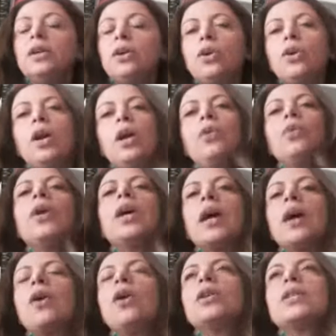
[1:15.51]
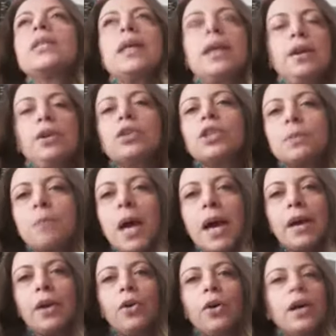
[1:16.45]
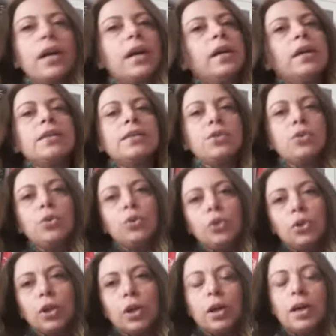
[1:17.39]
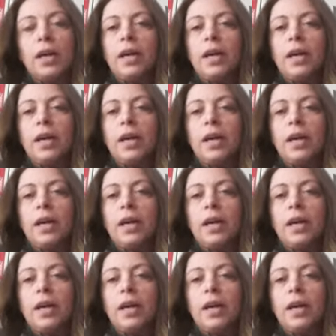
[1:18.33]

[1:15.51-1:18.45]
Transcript: Ora l'unica cosa che io spero è che al sud